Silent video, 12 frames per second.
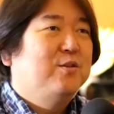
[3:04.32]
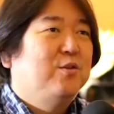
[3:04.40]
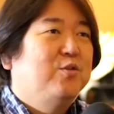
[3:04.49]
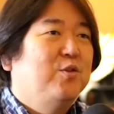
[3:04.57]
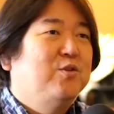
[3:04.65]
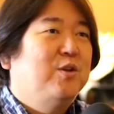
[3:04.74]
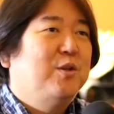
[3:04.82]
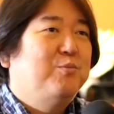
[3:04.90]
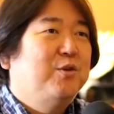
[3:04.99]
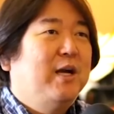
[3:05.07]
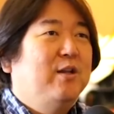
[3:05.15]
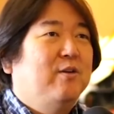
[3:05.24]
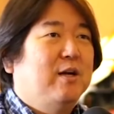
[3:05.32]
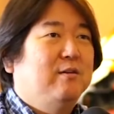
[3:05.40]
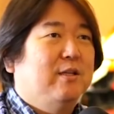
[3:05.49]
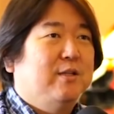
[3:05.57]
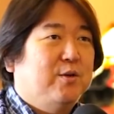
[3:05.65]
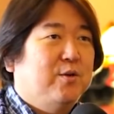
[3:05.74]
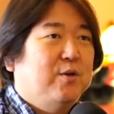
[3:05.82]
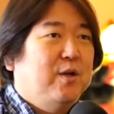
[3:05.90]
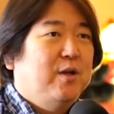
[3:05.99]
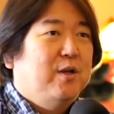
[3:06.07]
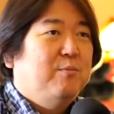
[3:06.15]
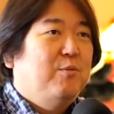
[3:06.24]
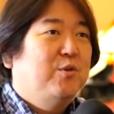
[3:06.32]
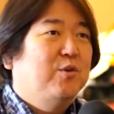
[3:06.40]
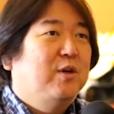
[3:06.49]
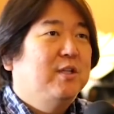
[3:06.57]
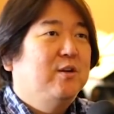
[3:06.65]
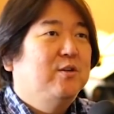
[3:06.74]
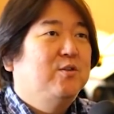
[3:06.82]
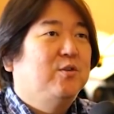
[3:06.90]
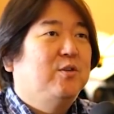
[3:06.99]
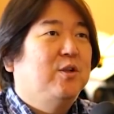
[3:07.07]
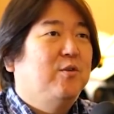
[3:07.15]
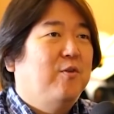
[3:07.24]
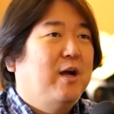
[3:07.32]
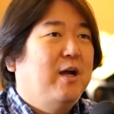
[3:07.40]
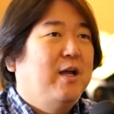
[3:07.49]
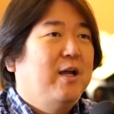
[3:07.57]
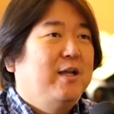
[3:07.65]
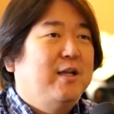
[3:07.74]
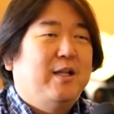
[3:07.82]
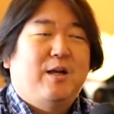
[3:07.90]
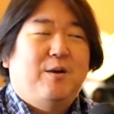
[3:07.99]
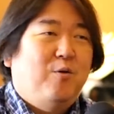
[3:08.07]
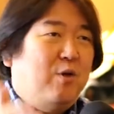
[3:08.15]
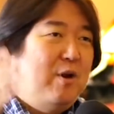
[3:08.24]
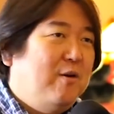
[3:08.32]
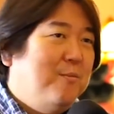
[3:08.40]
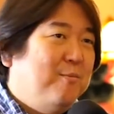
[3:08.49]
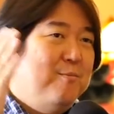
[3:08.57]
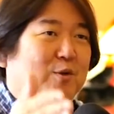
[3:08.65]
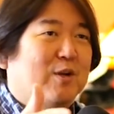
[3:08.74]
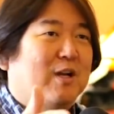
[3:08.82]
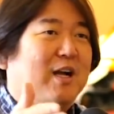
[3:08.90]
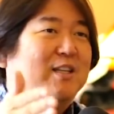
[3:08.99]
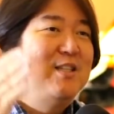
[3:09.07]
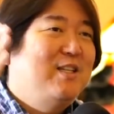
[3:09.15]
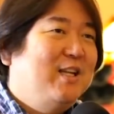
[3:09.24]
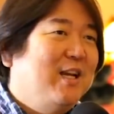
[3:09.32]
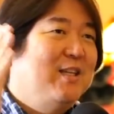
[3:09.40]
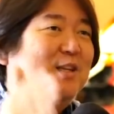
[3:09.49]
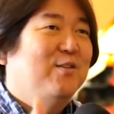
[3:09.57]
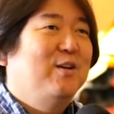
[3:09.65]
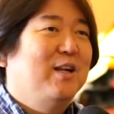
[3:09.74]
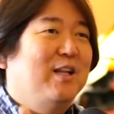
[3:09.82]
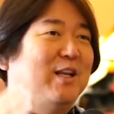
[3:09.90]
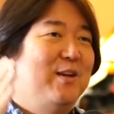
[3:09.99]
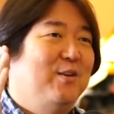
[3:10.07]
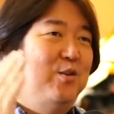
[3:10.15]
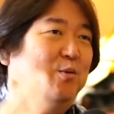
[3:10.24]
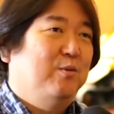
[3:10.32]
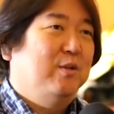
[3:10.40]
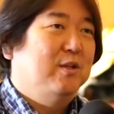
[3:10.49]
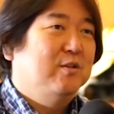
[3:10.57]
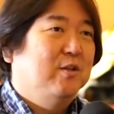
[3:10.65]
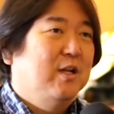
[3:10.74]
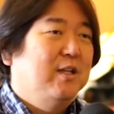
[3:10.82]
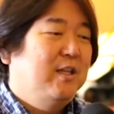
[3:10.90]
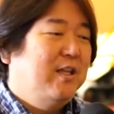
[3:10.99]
そのそれぞれにプライドがあるんですよ。目標型の人っていうのはいやなんか俺はもうかっちりやってるからできると思うんですよ。